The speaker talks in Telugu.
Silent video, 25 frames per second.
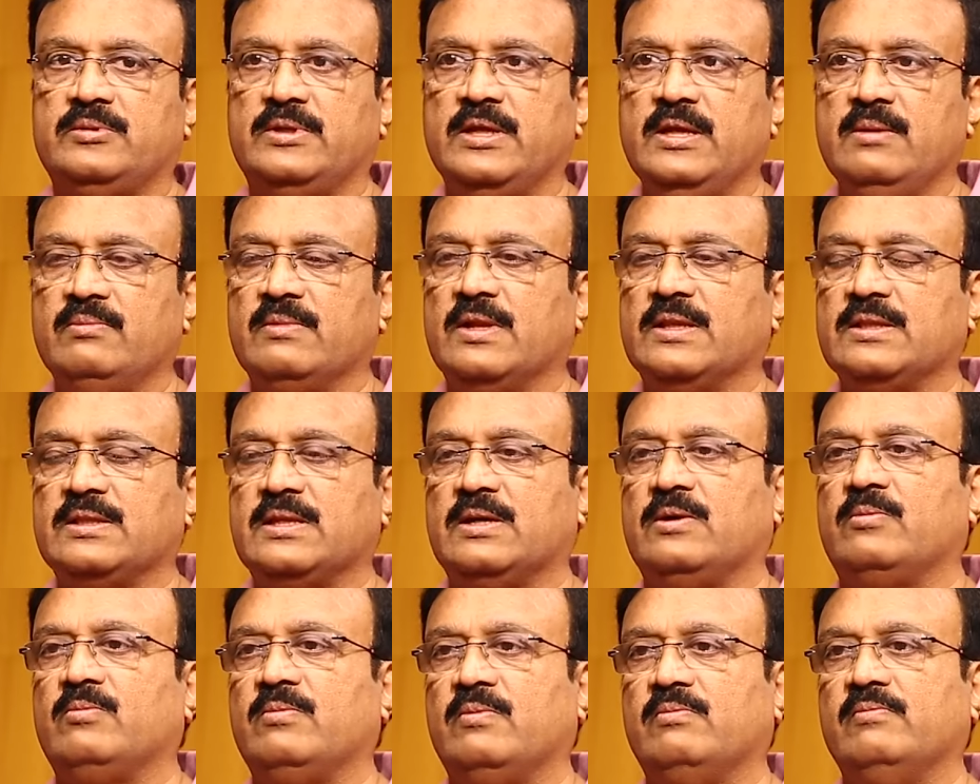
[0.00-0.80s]

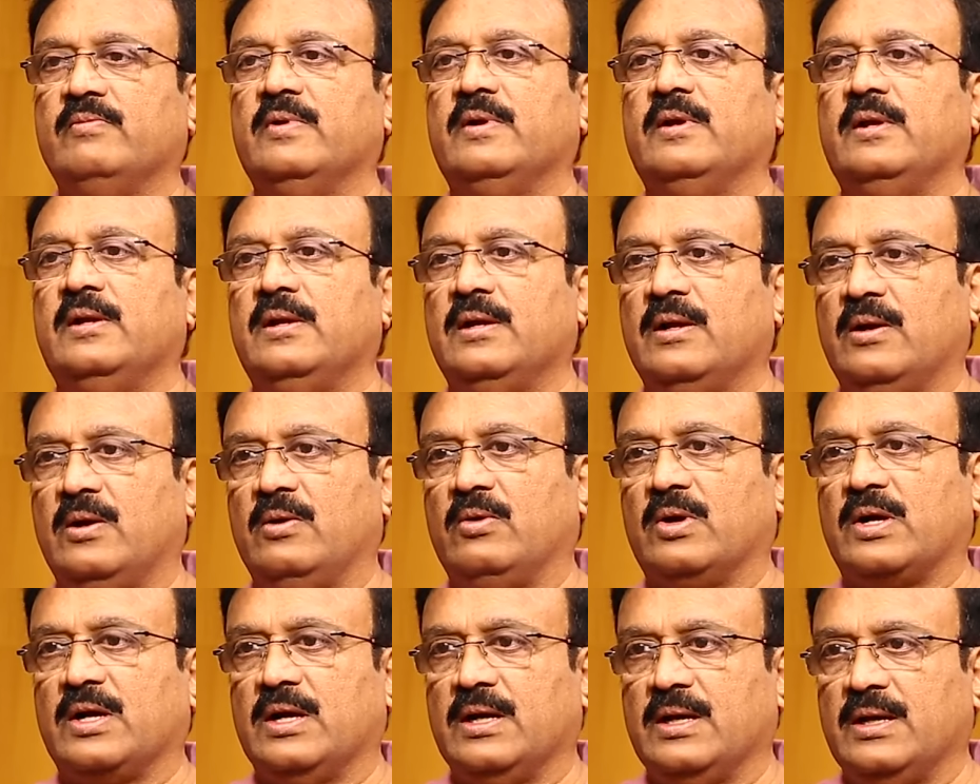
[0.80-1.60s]
టీంలంతా
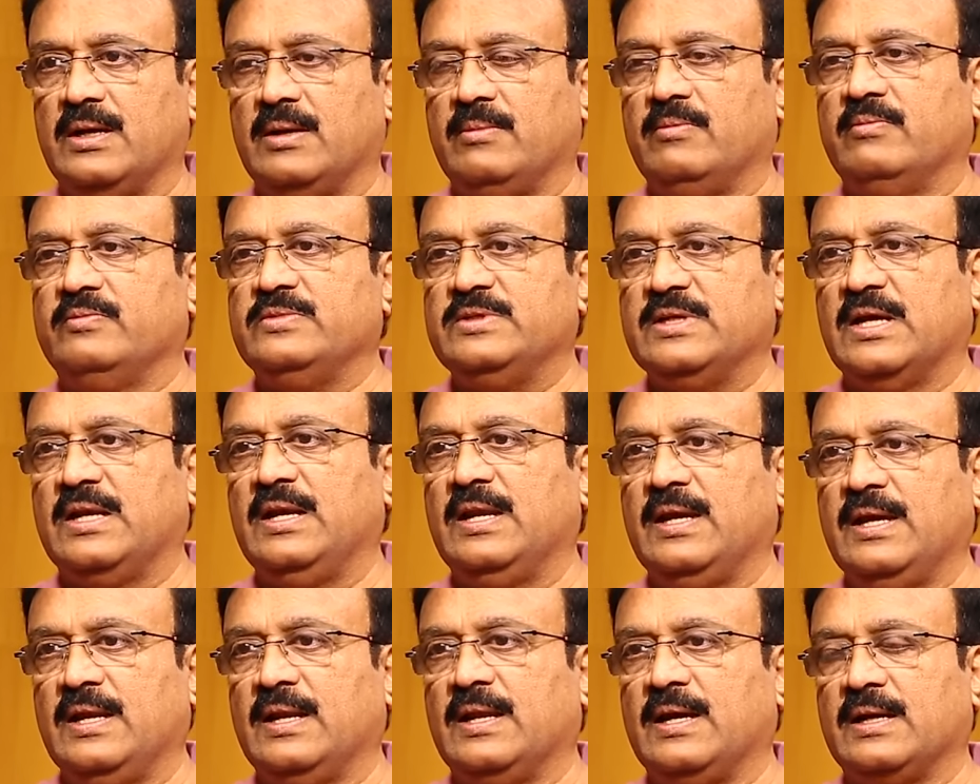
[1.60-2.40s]
ఒక
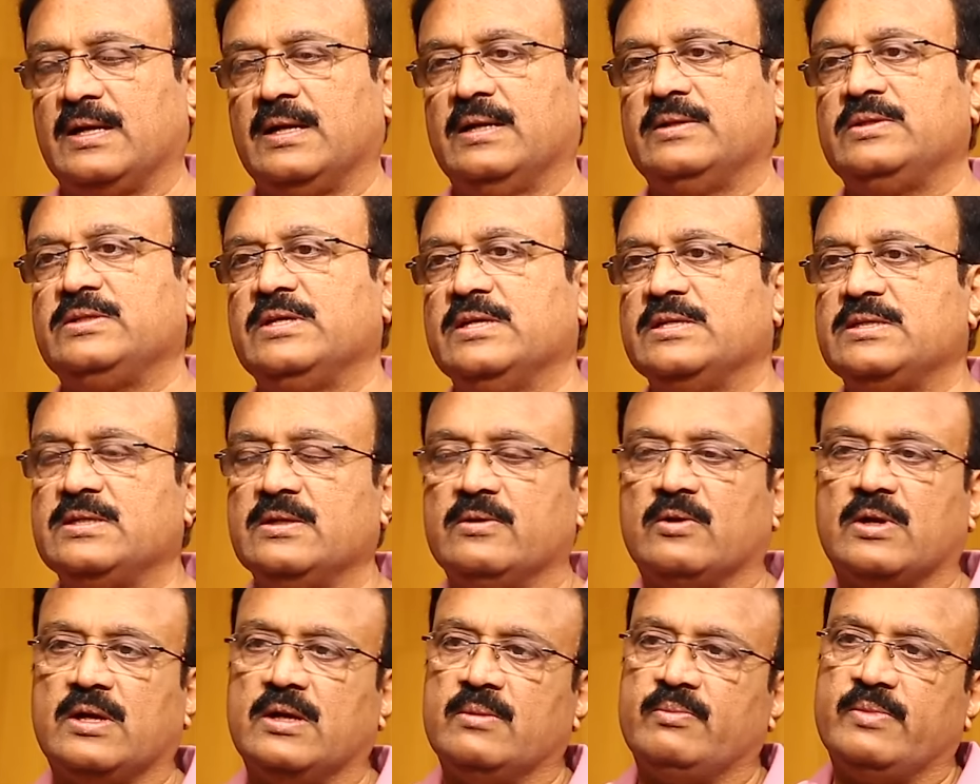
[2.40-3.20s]
జల్లేలాగా చేసే
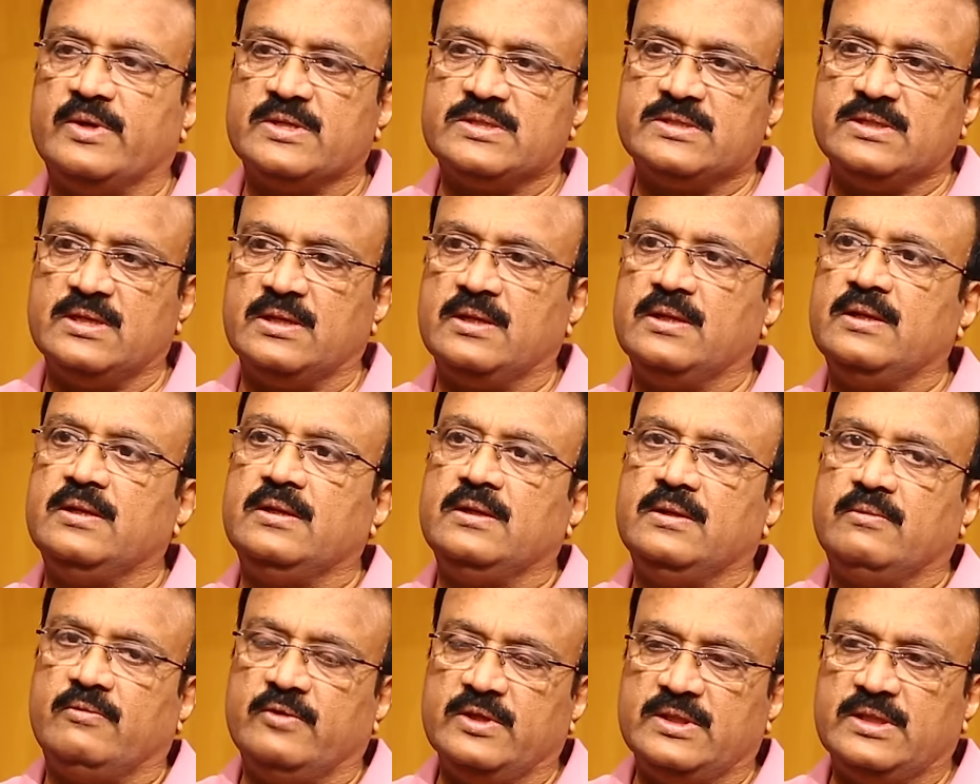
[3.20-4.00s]
ఒక పర్సన్
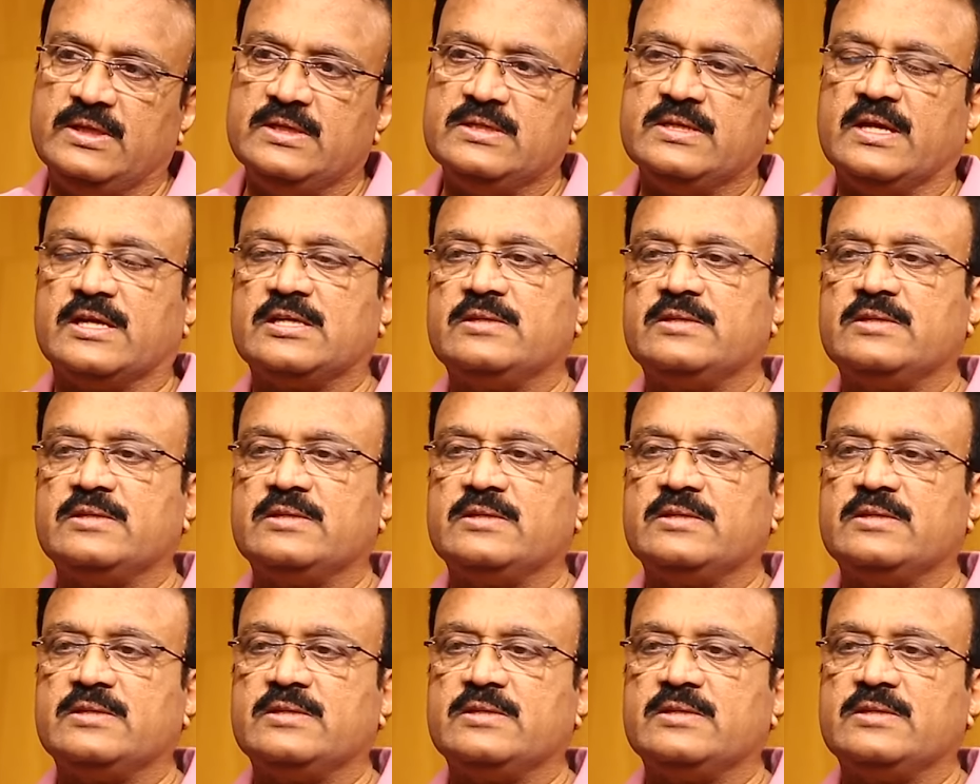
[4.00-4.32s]
విత్ ఈజ్